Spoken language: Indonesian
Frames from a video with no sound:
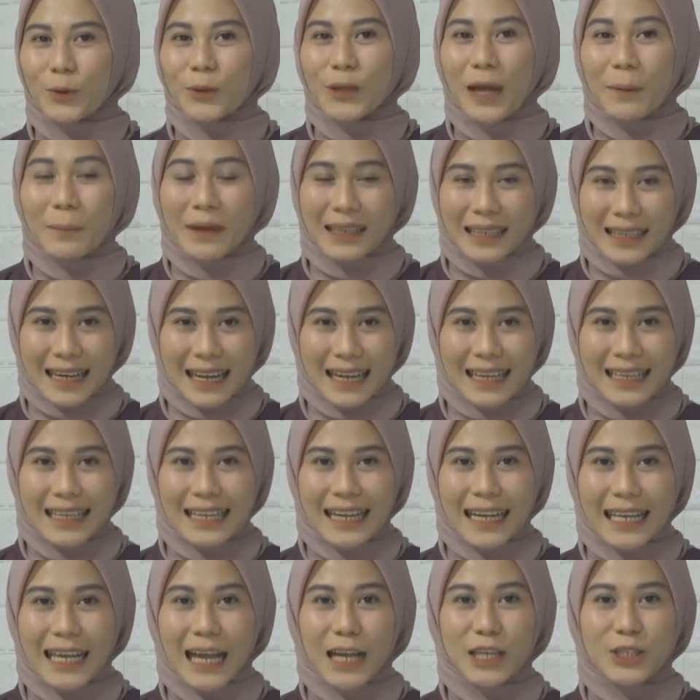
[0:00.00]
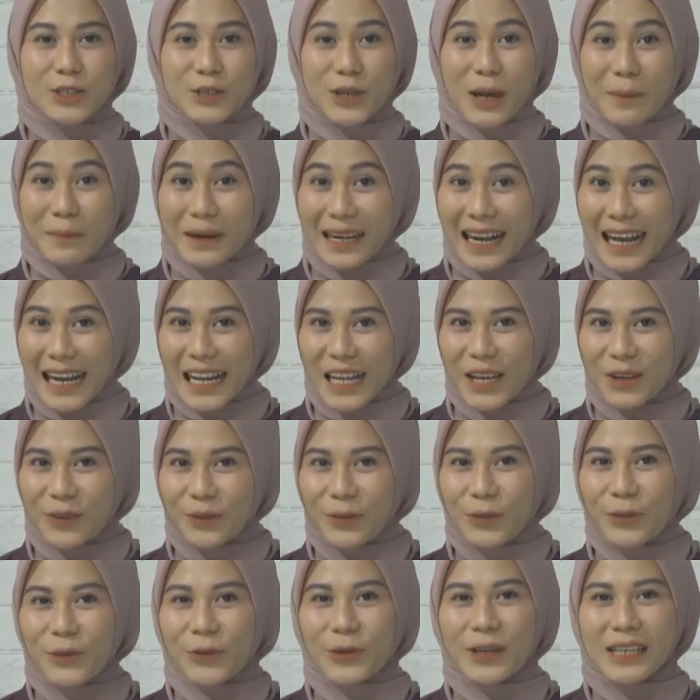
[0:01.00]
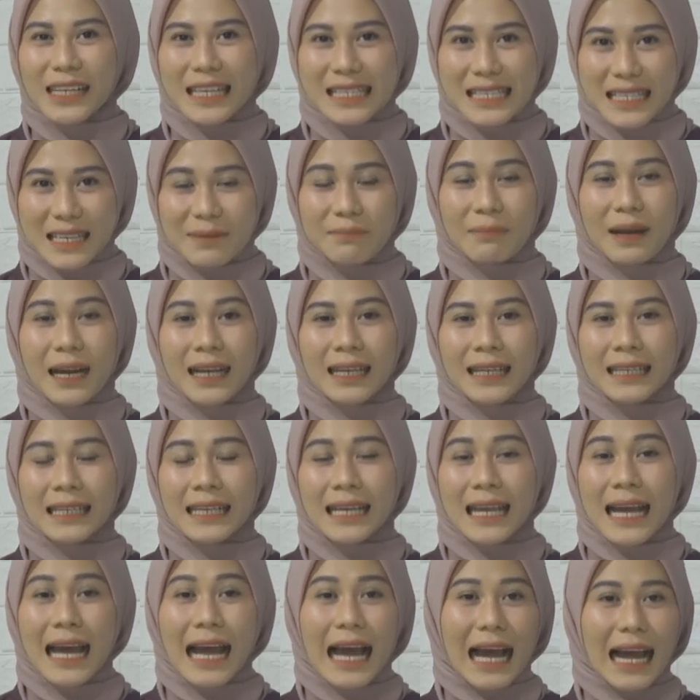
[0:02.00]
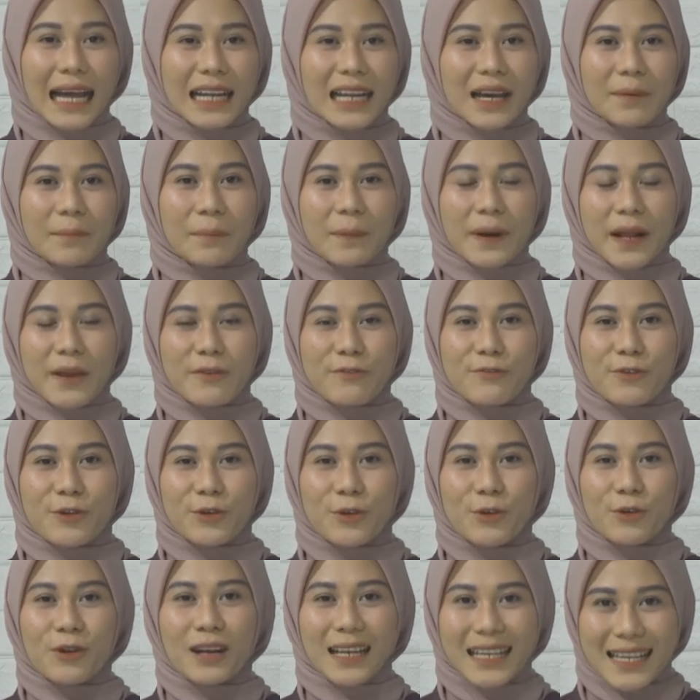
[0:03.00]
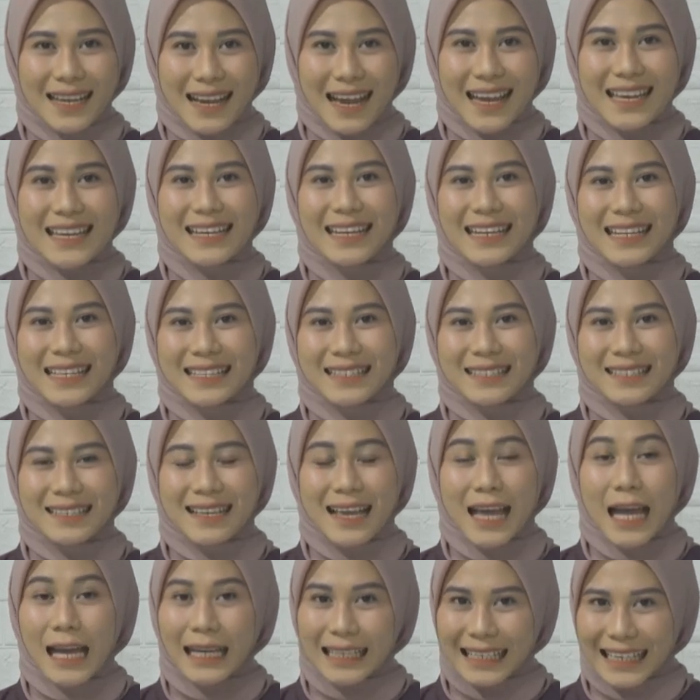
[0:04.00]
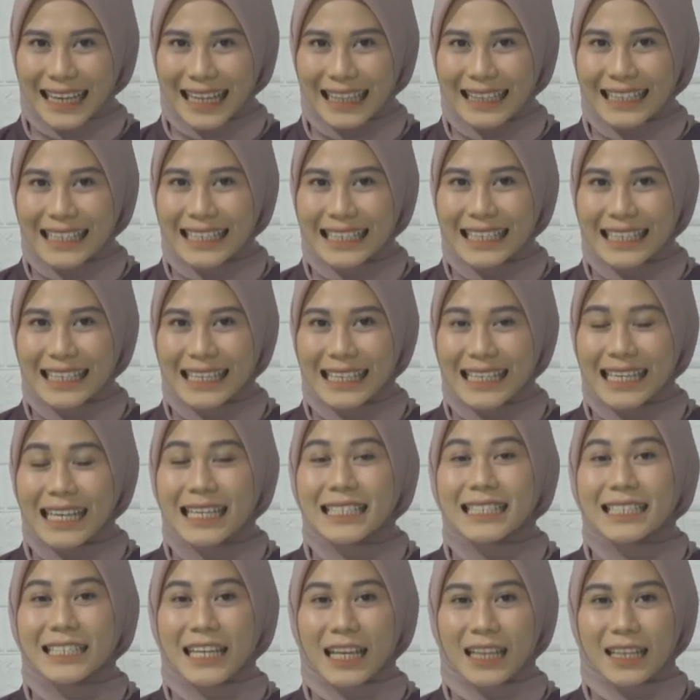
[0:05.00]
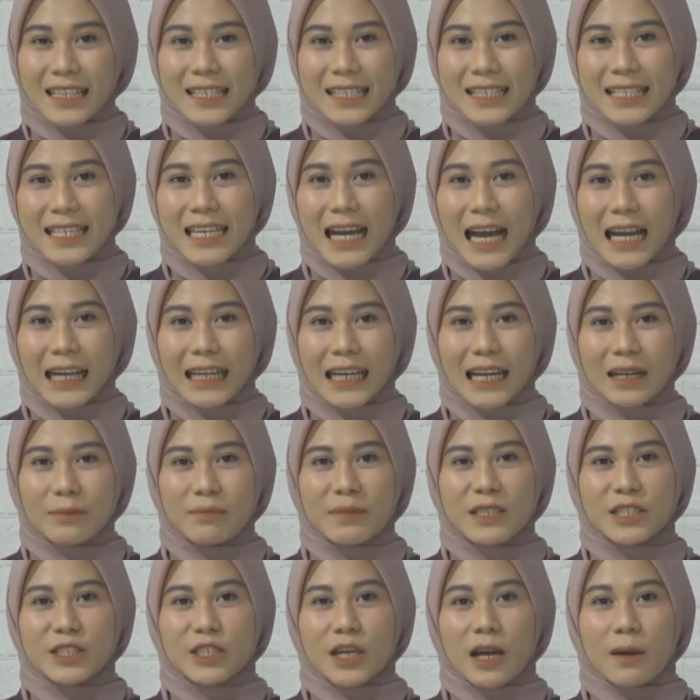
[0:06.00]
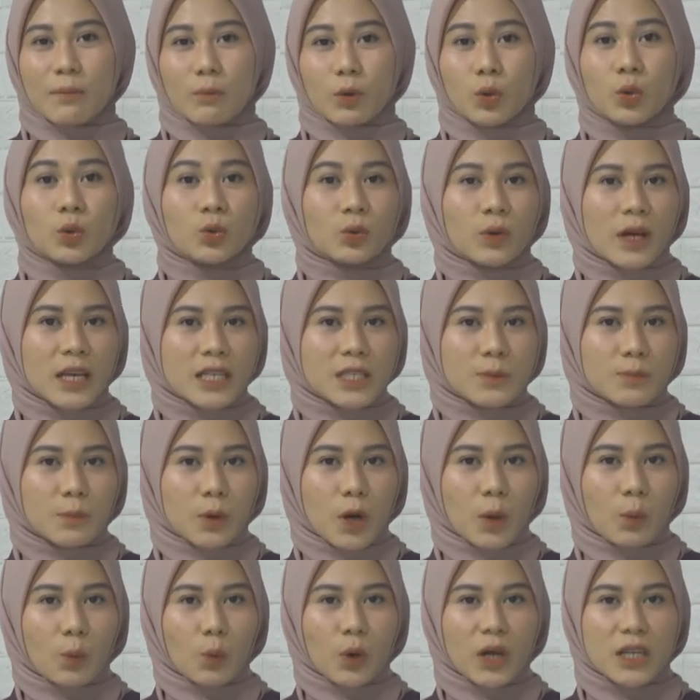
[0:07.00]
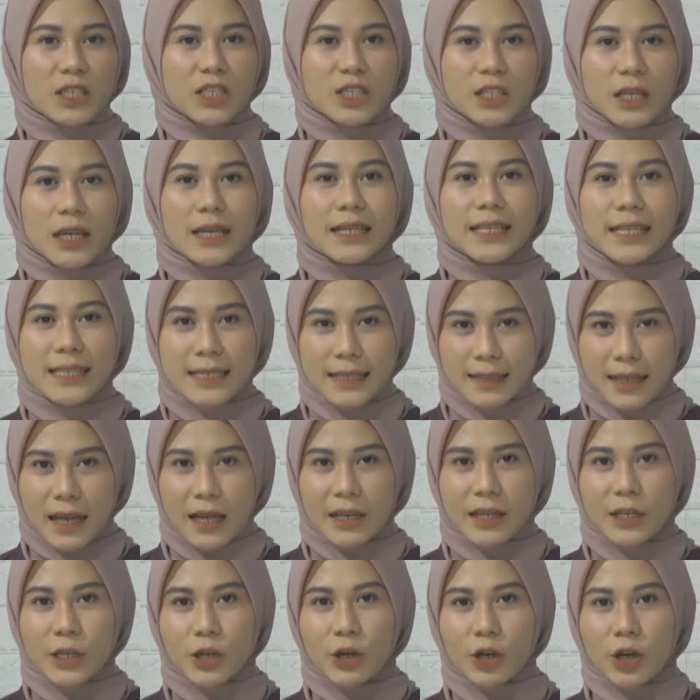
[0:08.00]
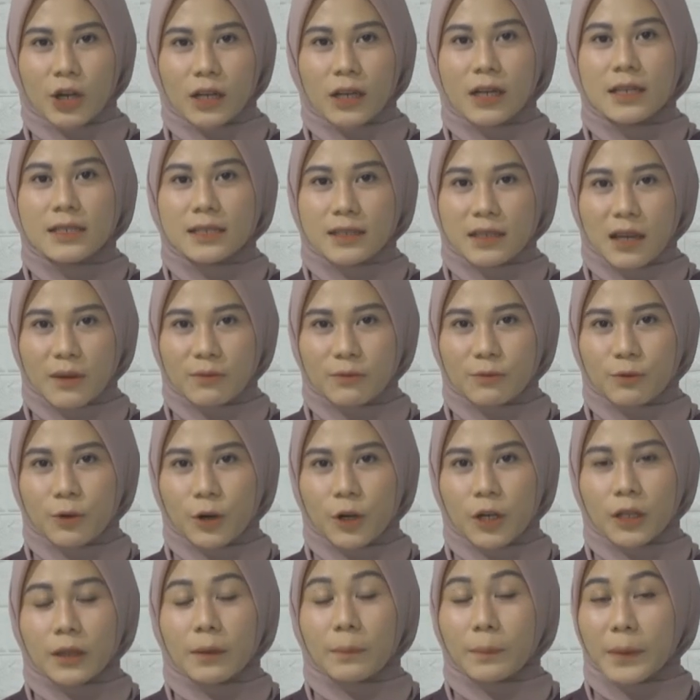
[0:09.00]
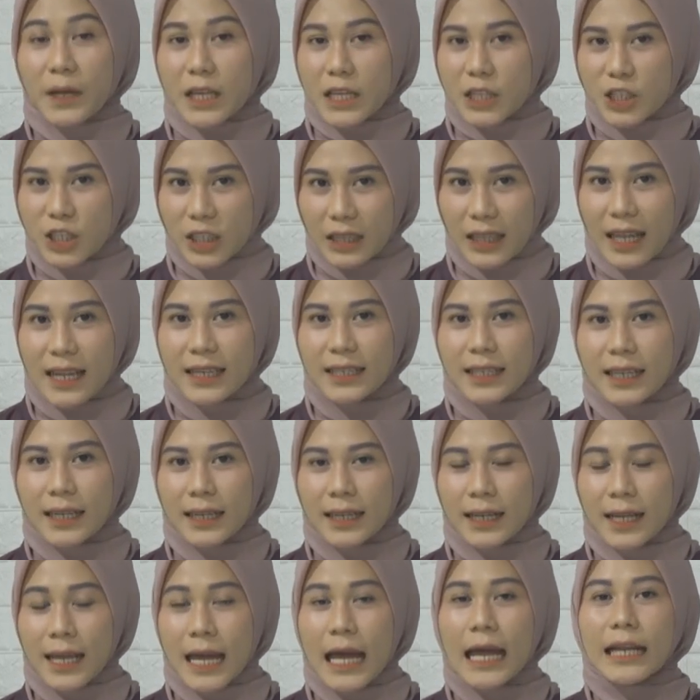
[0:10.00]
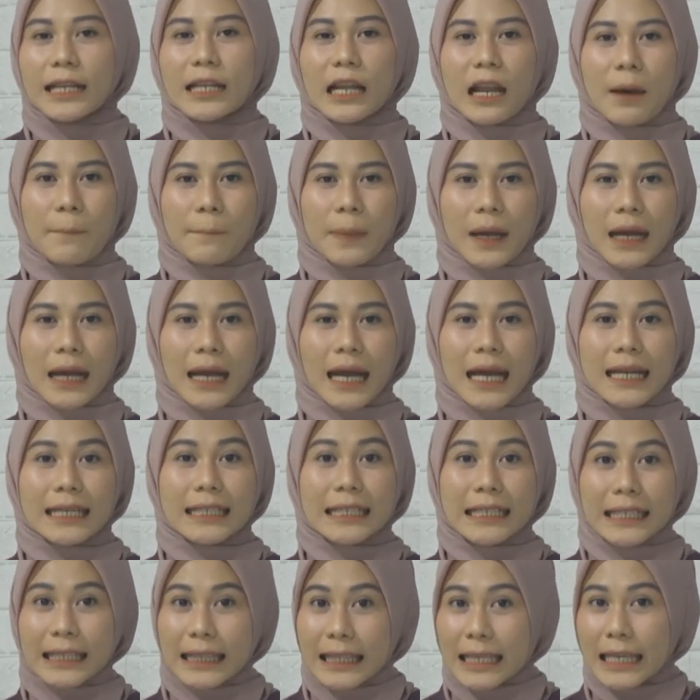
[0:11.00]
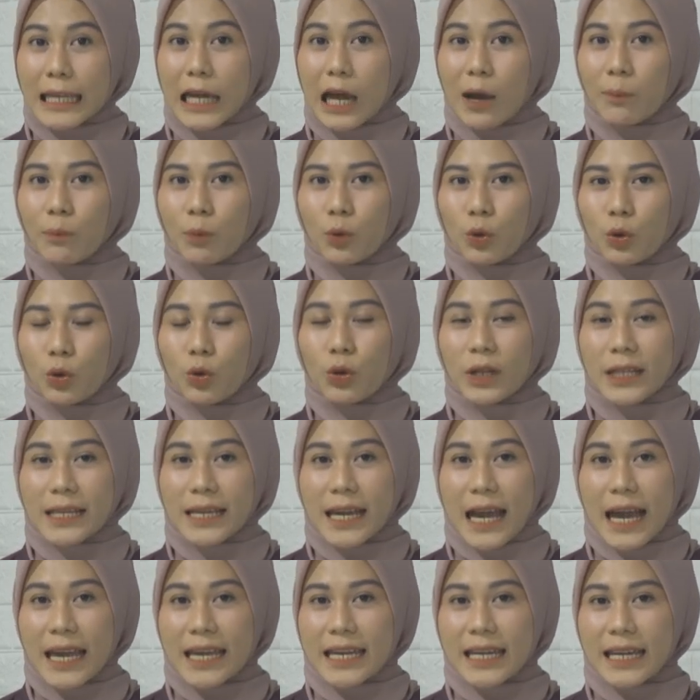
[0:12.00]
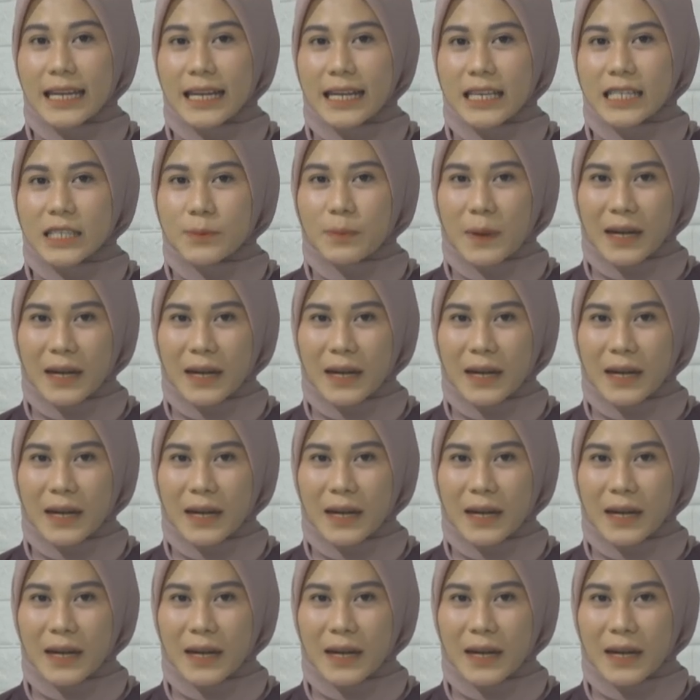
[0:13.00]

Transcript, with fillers: utama terakhir yang juga menarik untuk disimak, ada preview Liga Inggris. Kali ini, Chelsea akan menjamu West Bromwich di Stadion Stamford Bridge, London dalam pekan ke-30 Liga Inggris